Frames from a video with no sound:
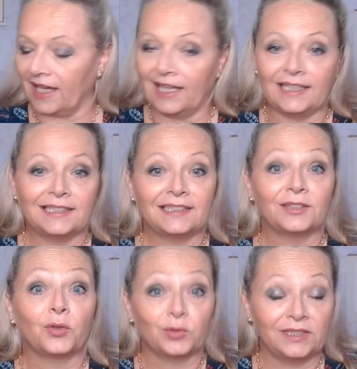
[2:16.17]
Allez,
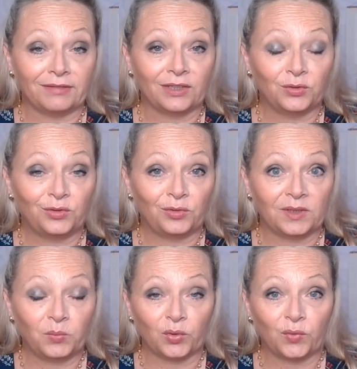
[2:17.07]
on y va tout de
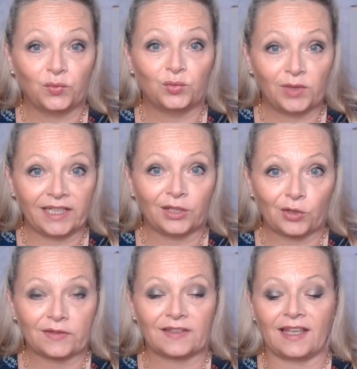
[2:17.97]
suite pour vous, les
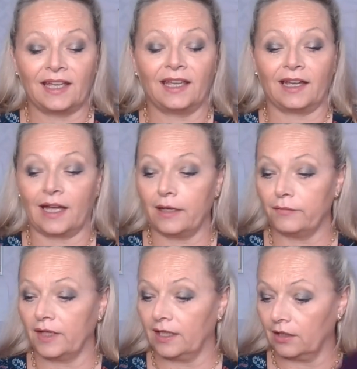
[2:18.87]
cancers,
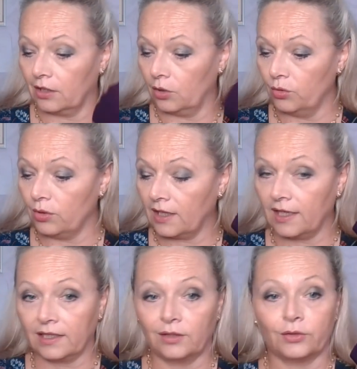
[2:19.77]
avec
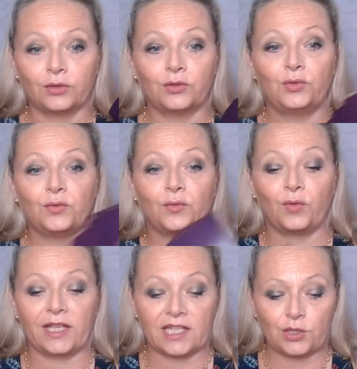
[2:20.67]
l'oracle du
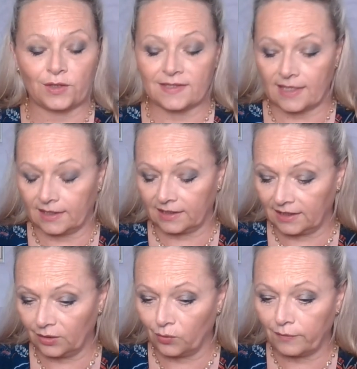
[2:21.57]
voyageur
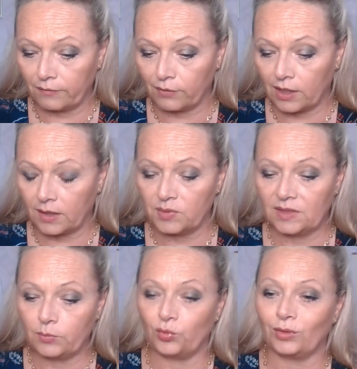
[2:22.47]
sacré. On va voir un
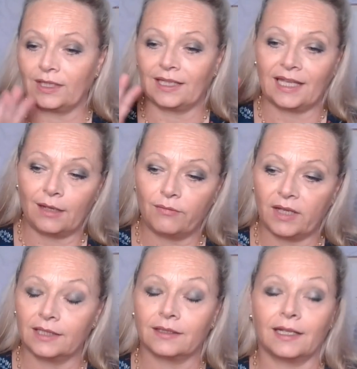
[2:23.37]
petit peu quelle
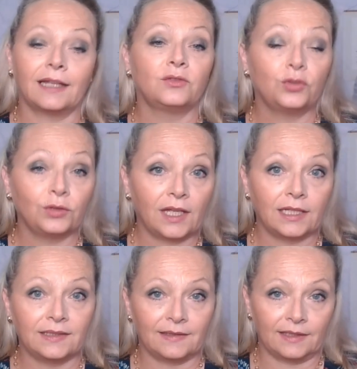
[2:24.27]
va être la
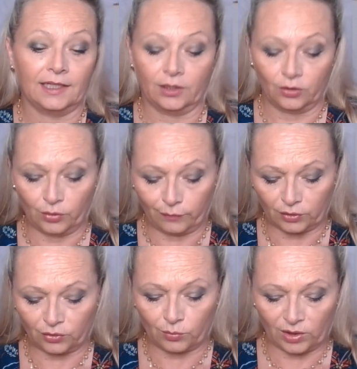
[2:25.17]
tonalité de
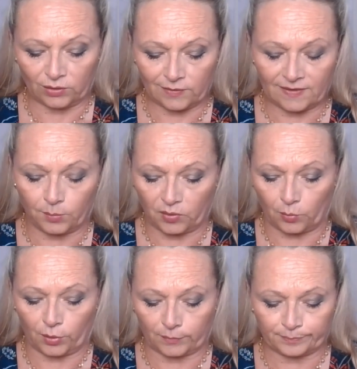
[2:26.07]
votre mois de
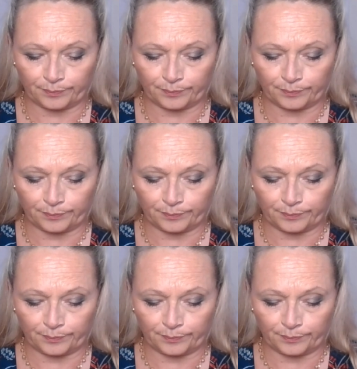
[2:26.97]
septembre.